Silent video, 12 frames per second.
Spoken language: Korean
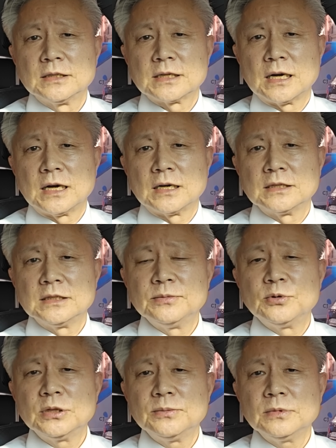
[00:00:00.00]
자,
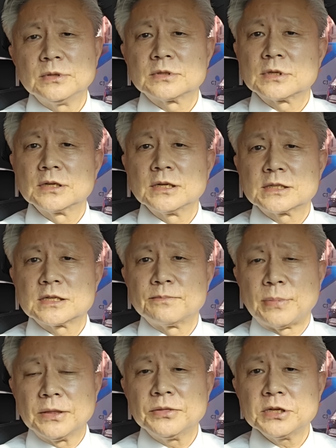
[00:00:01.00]
이번
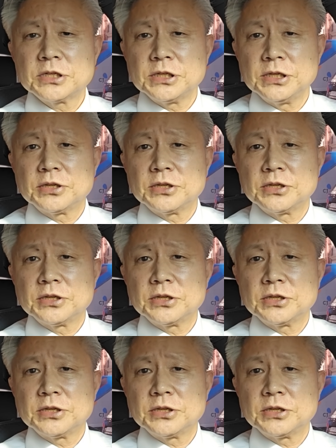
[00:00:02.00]
선거에서는 반드시